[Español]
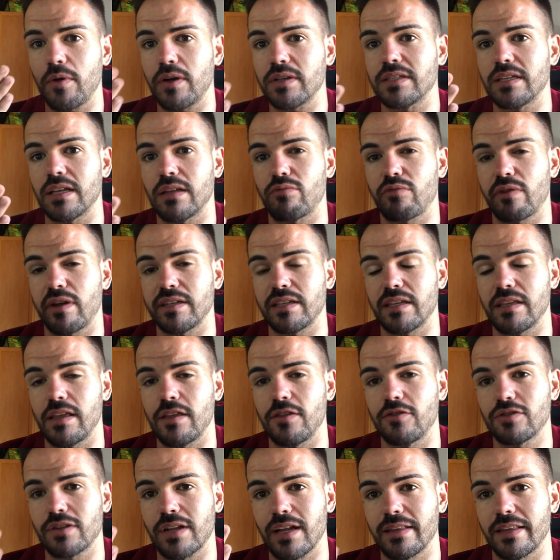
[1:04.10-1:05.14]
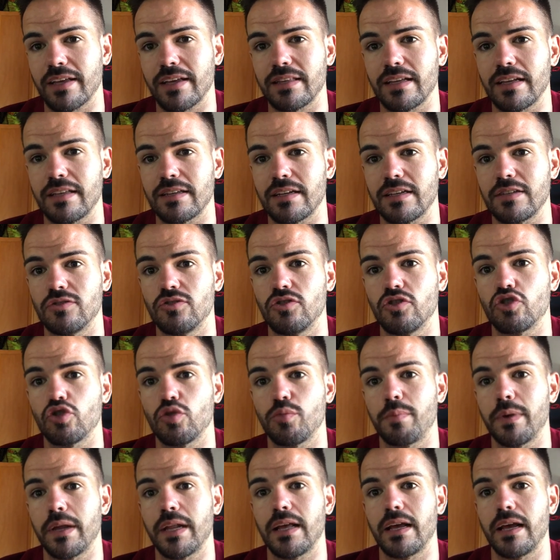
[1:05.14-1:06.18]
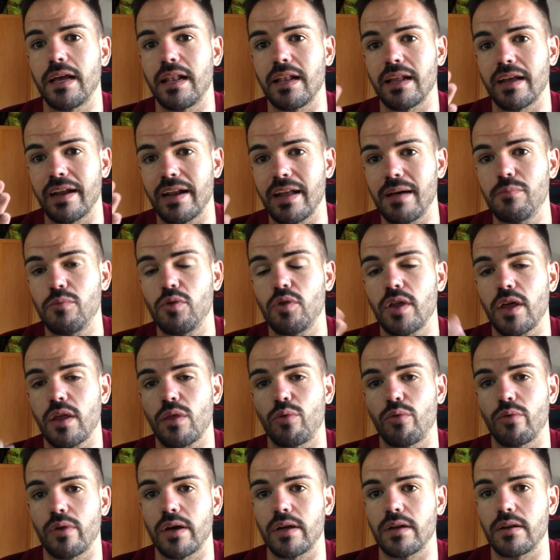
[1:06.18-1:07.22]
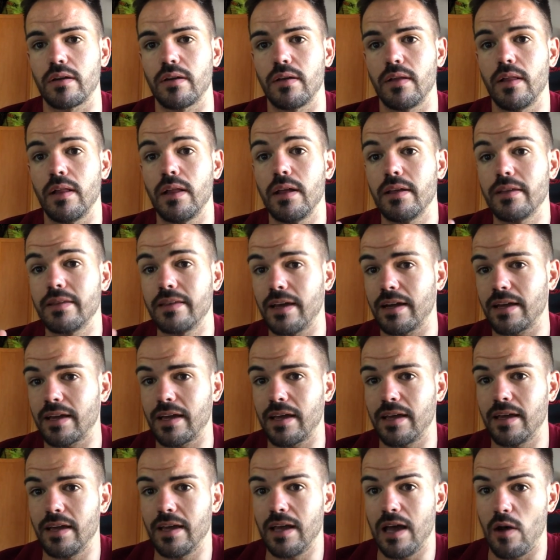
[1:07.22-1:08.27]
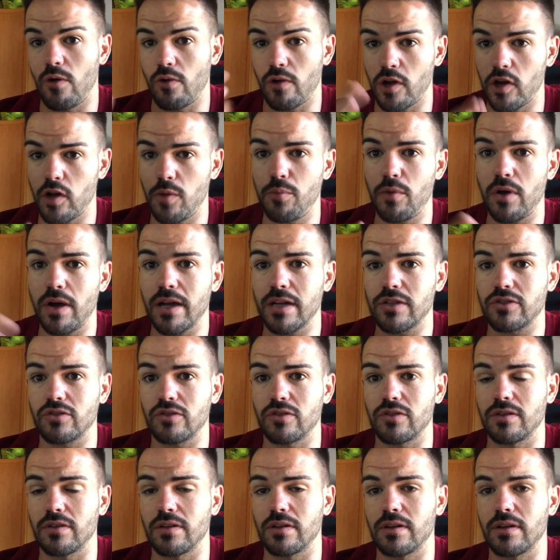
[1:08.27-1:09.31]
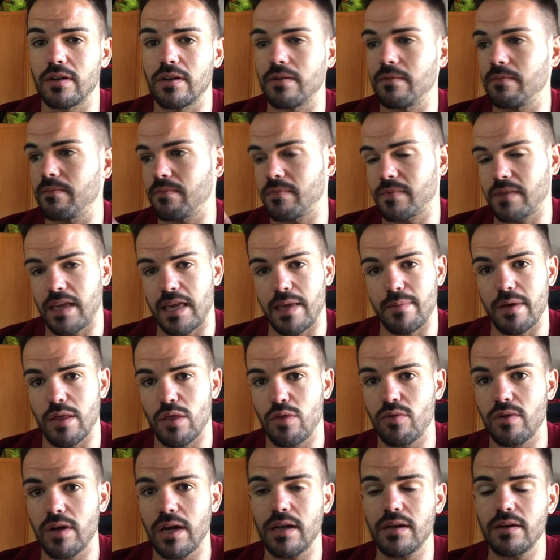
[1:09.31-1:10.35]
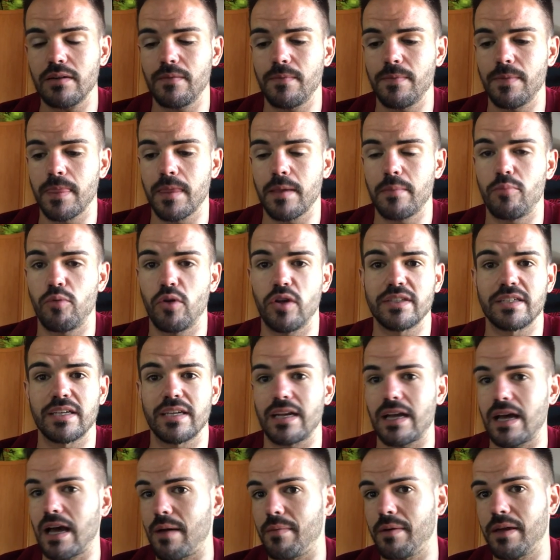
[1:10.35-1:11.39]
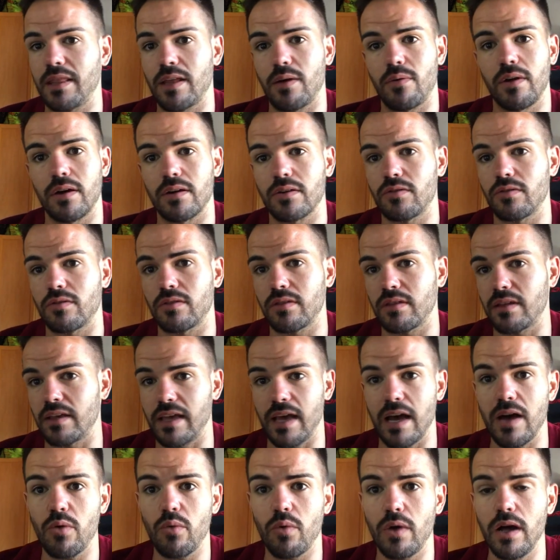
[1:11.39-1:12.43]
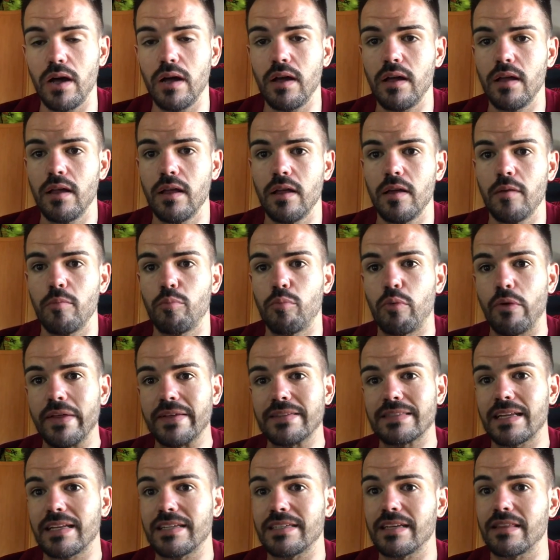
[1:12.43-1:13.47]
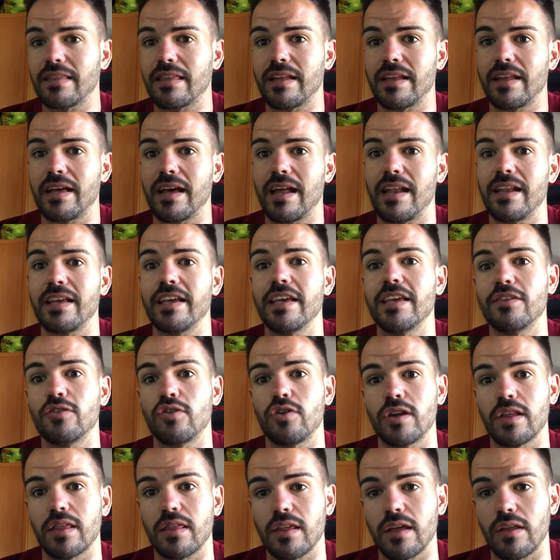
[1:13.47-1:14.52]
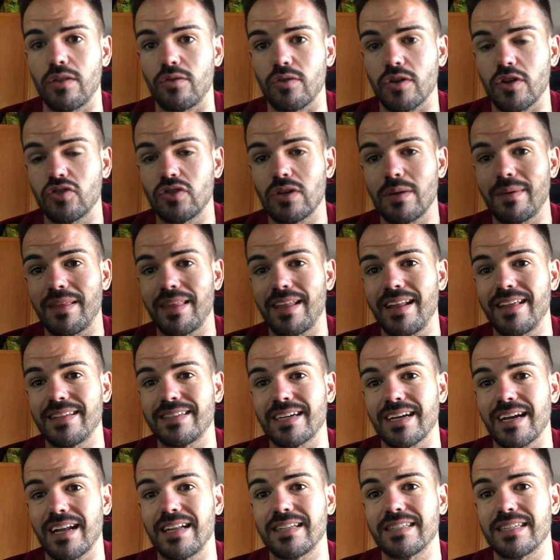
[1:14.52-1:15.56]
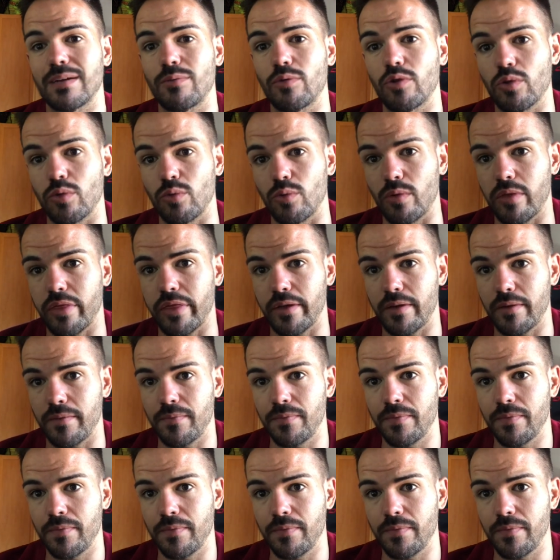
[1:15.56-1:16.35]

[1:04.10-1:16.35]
pueda sin azúcares añadidos, que la etiqueta detrás no supere el gramo de azúcar. Ya que, aunque no pueda que son que lleva azúcar, puede ser avena o arroz y agua, puede estar ese cereal hidrolizado, que es una manera de sacar el sabor dulce.